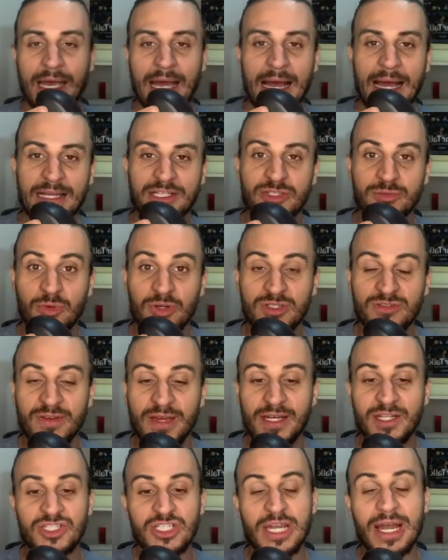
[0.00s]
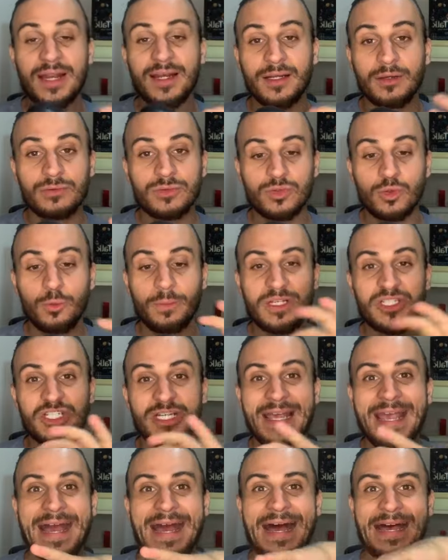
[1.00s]
A atmosfera de ar, não, desculpa,
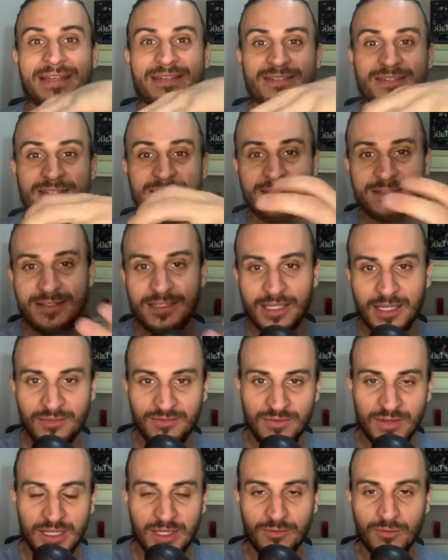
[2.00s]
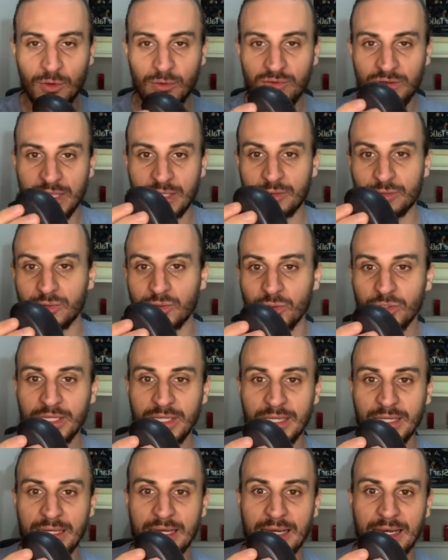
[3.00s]
de gases que fica envolvendo
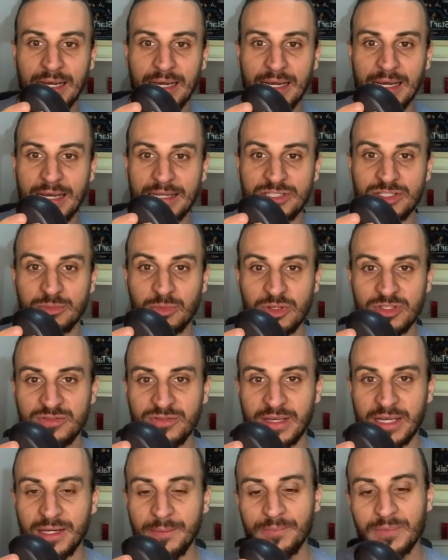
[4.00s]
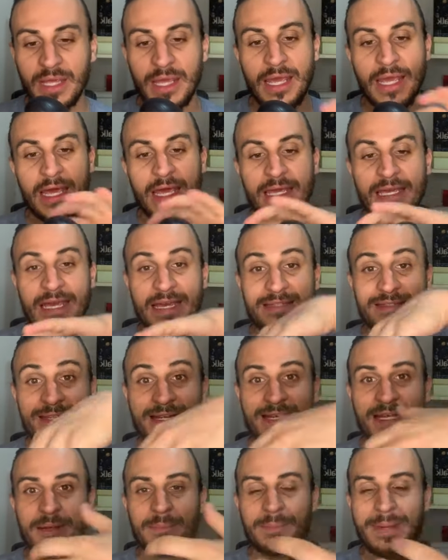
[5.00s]
toda a atmosfera. E
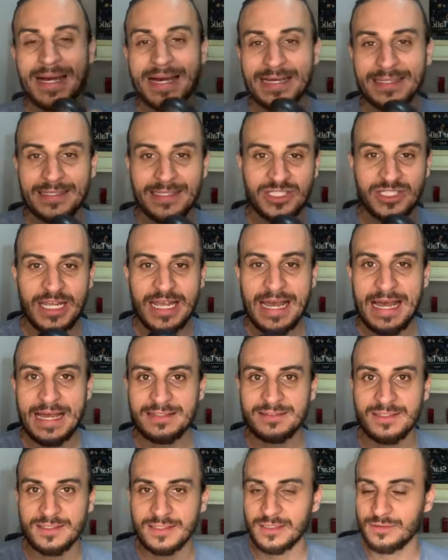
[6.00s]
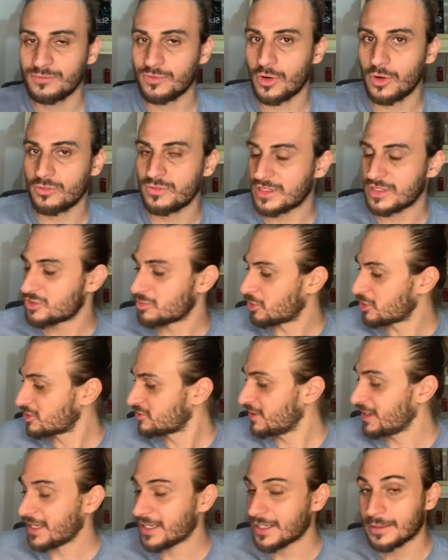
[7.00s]
essa camada de gases que envolve a
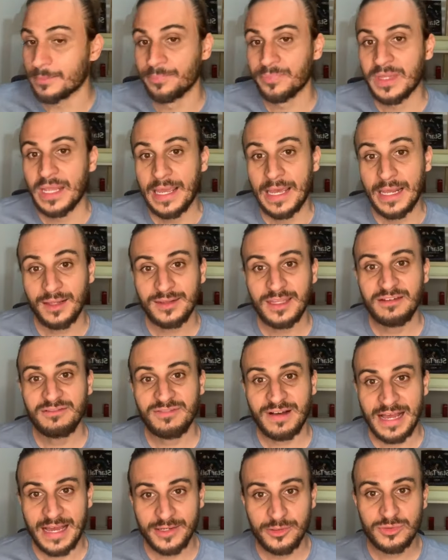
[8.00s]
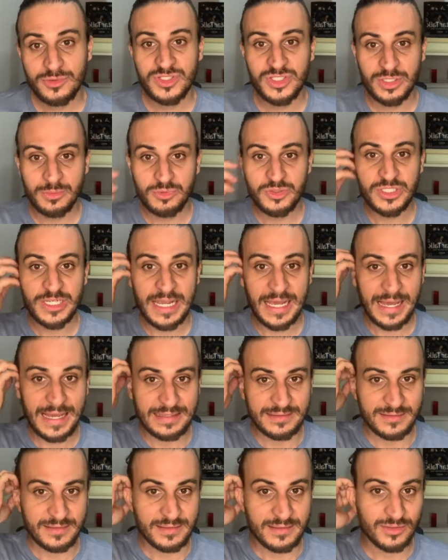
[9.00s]
atmosfera, ela tem vários tipos de
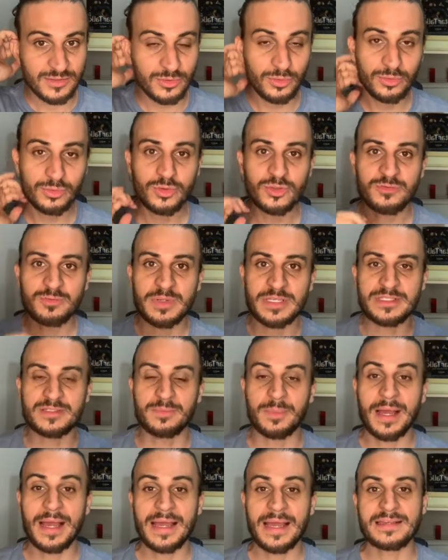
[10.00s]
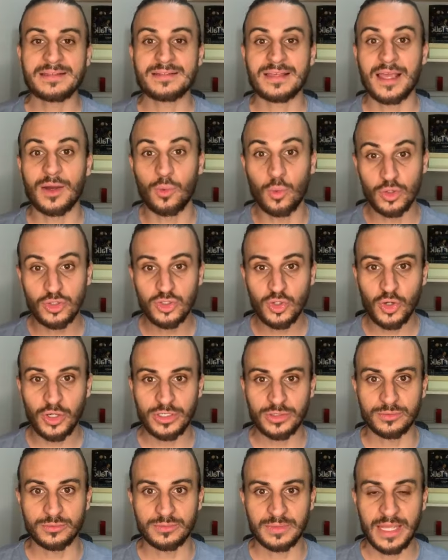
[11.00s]
gases. Um dos principais é o
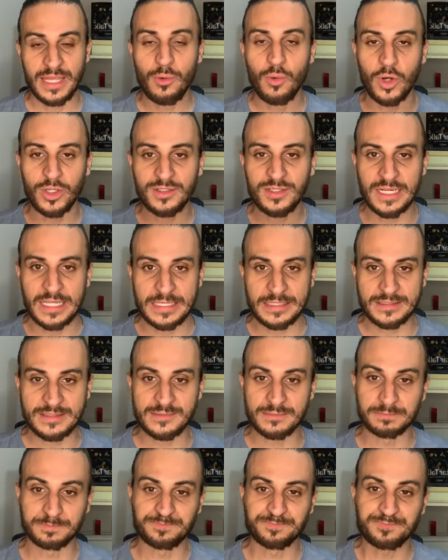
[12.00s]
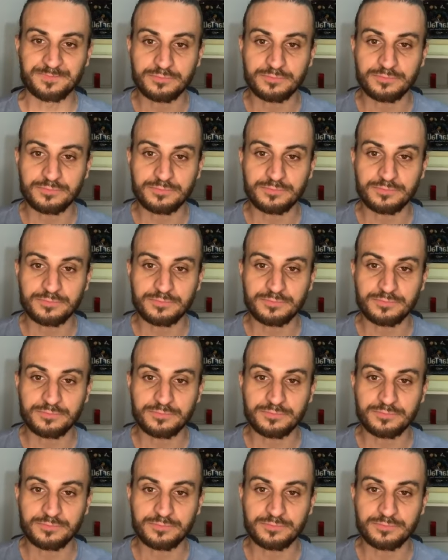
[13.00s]
ozônio, né? O O3.